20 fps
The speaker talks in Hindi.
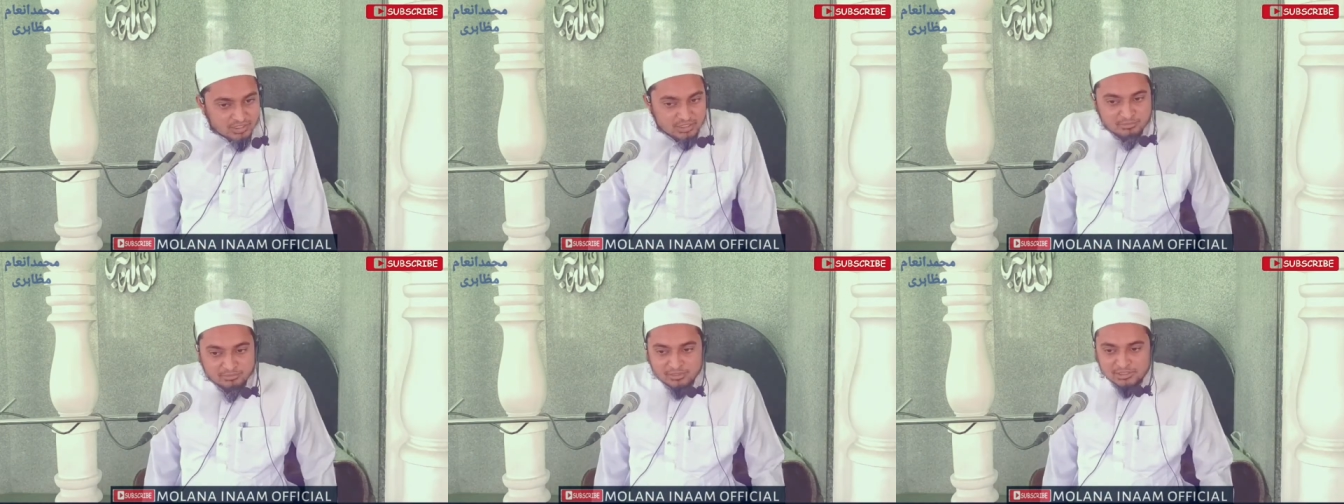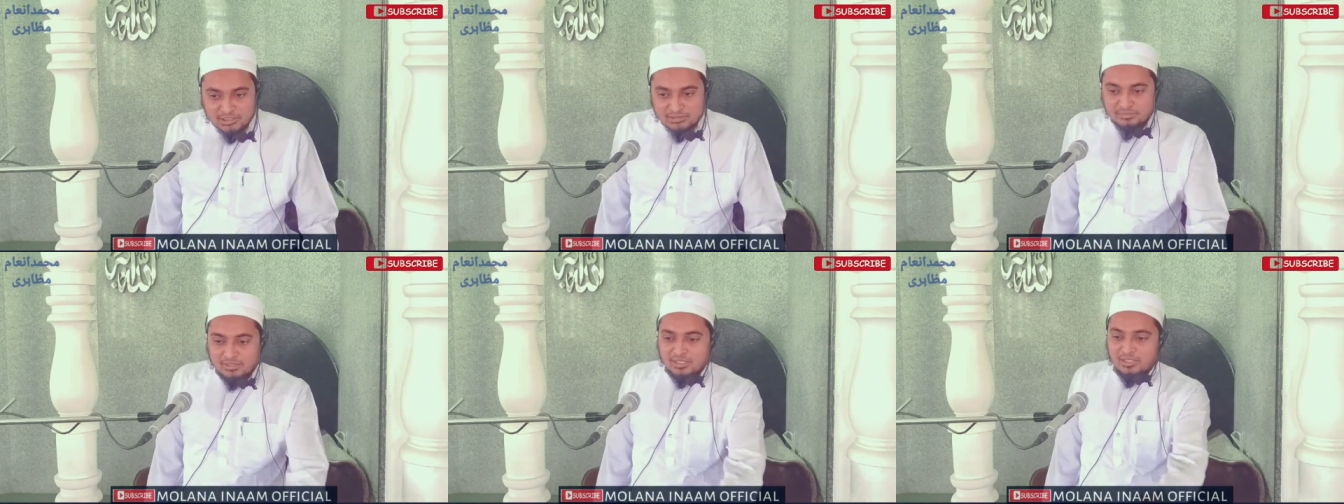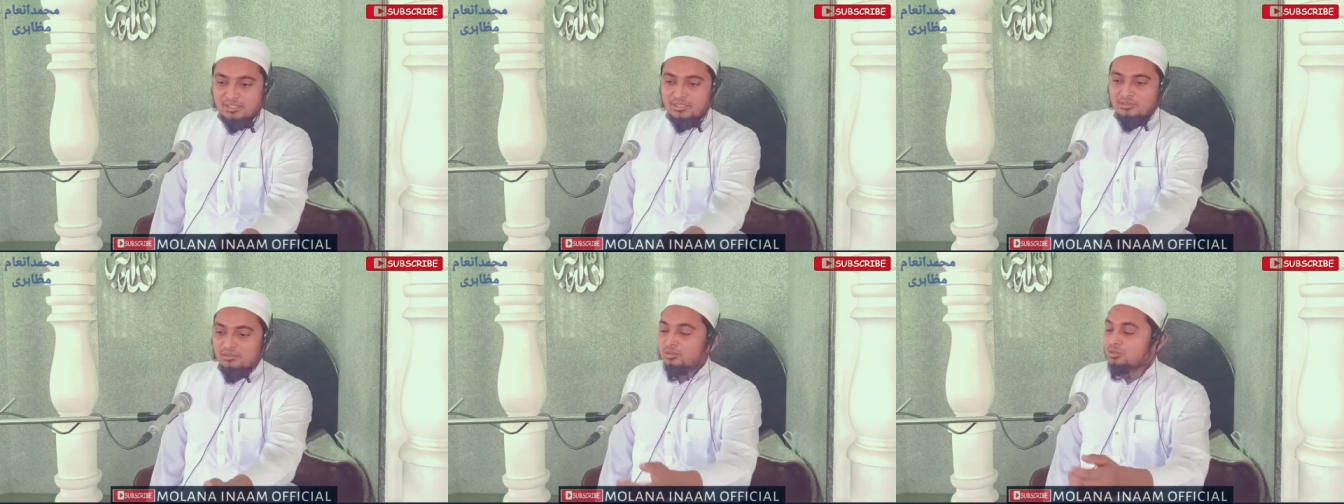एक मरतबा
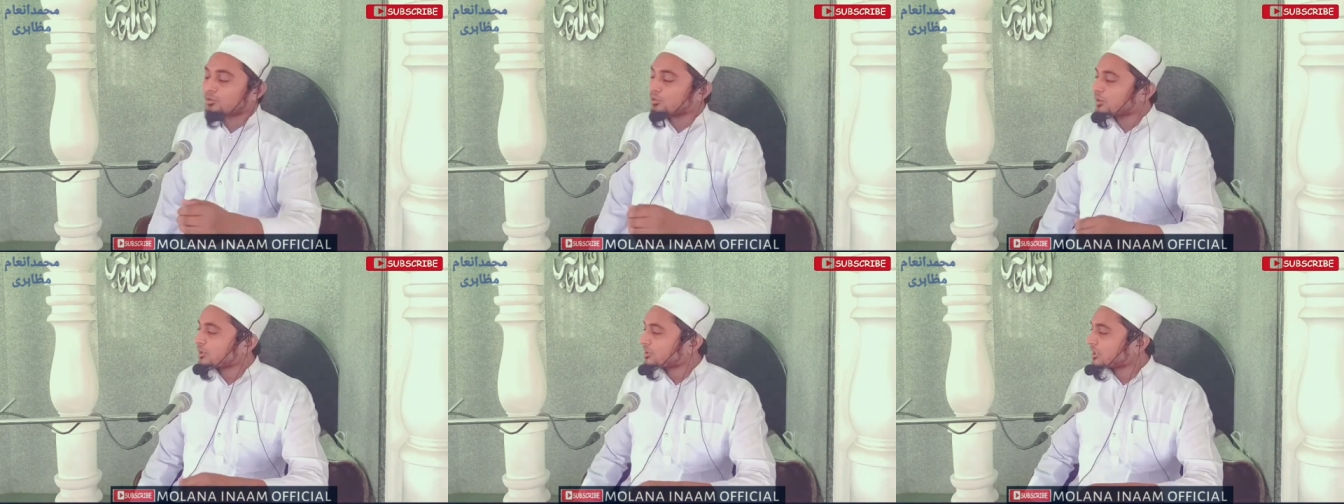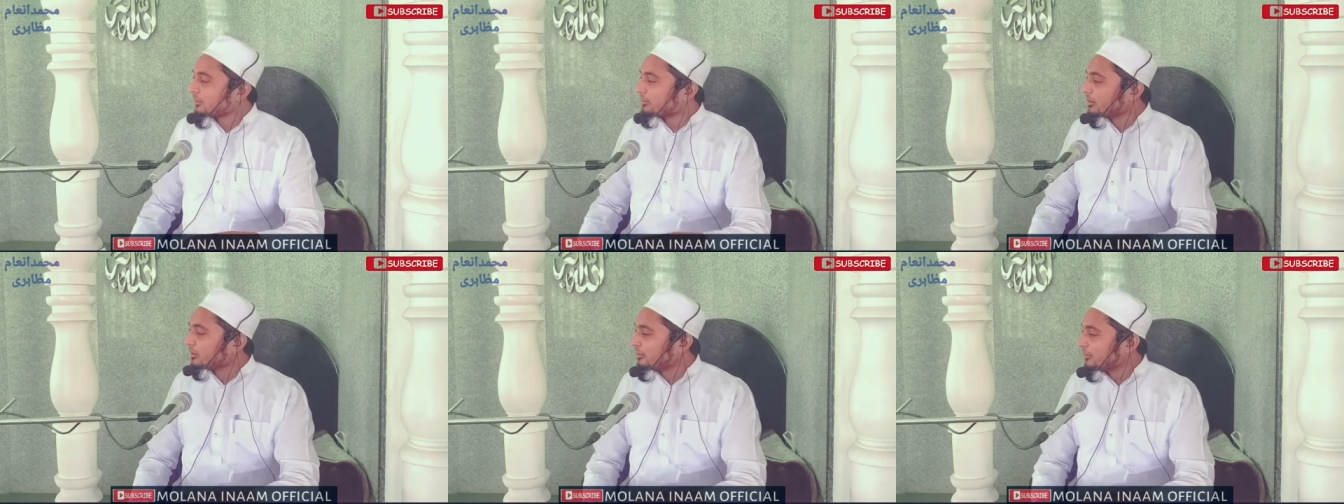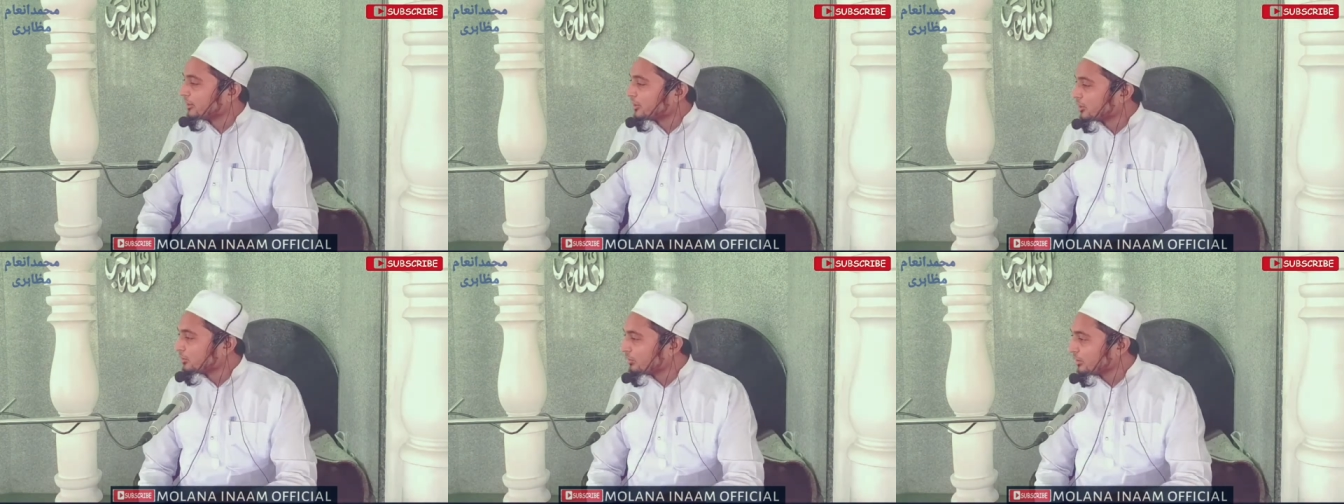हुजूर के सामने
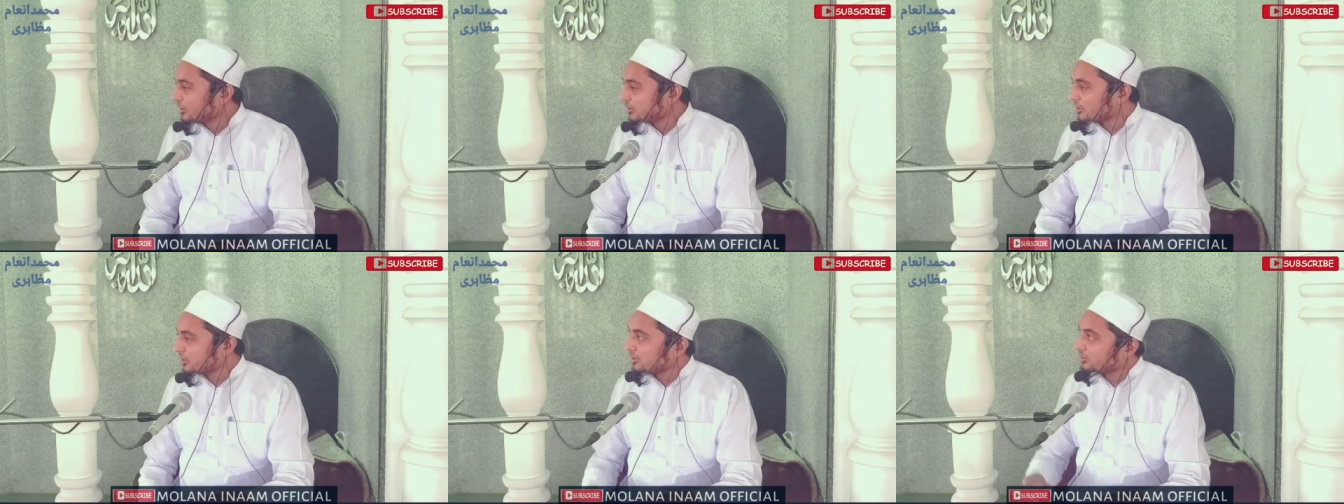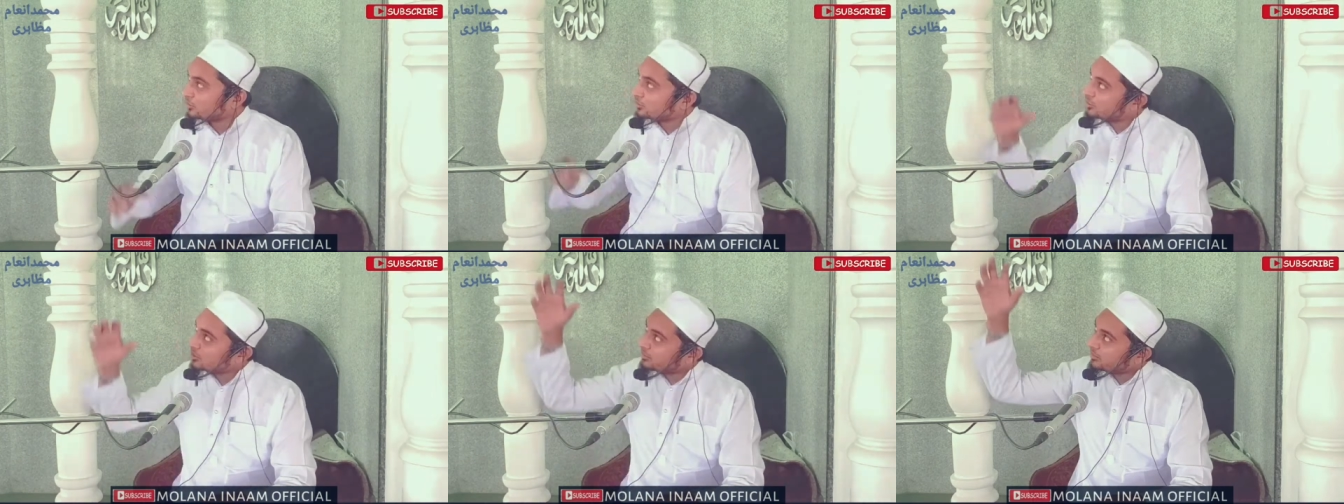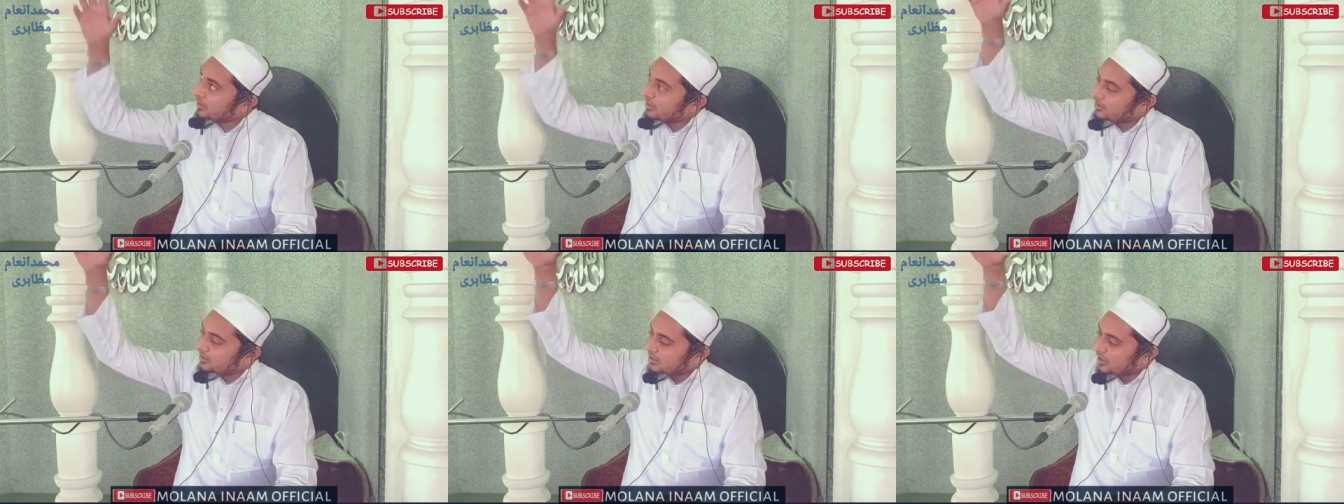बैठे हुए थे तो
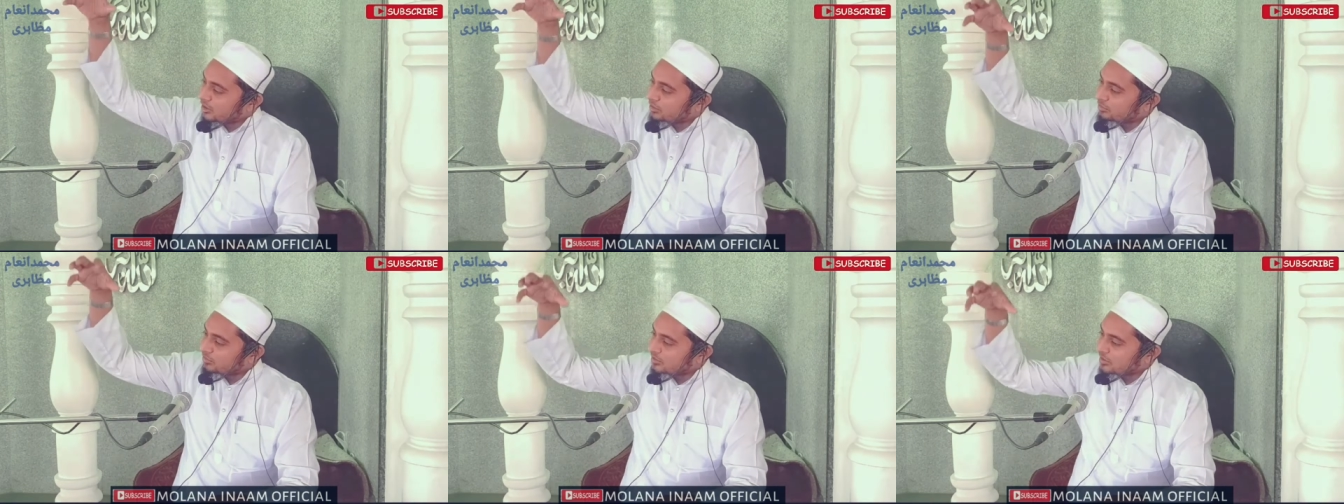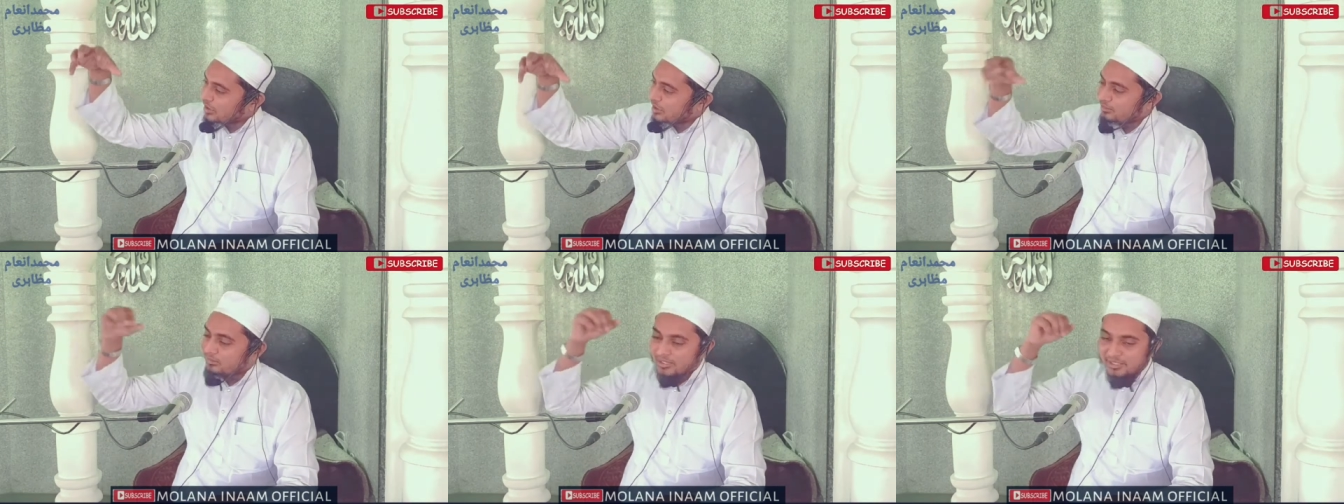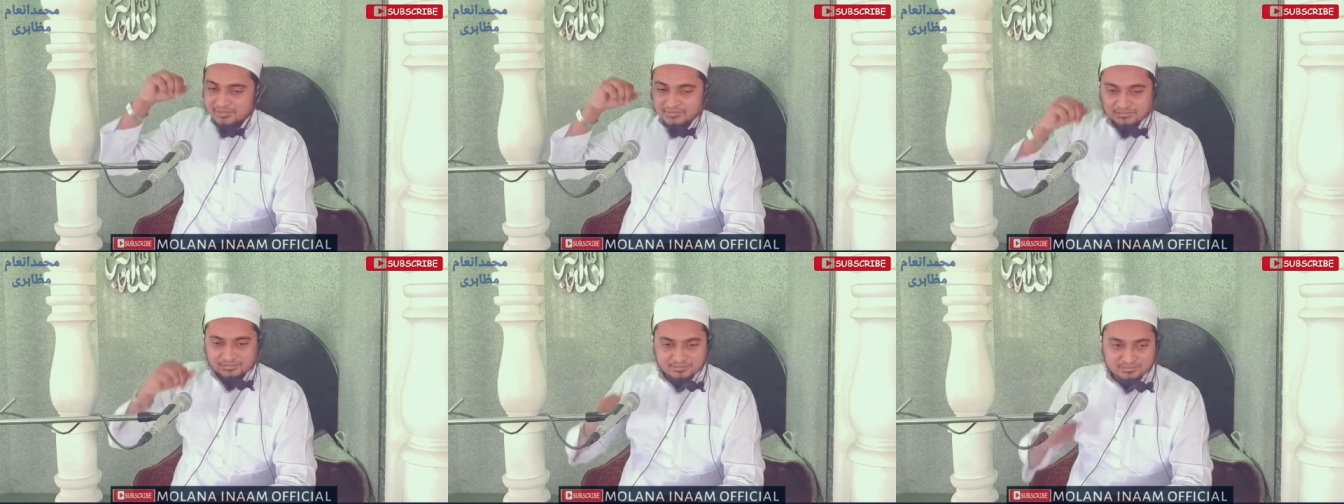जबराई सलातम
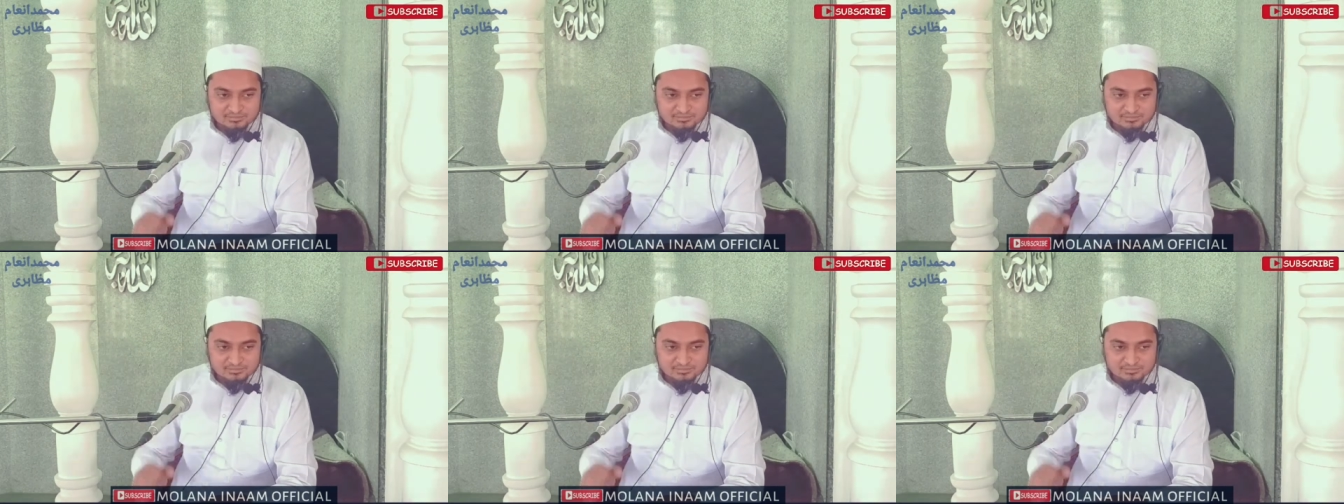आए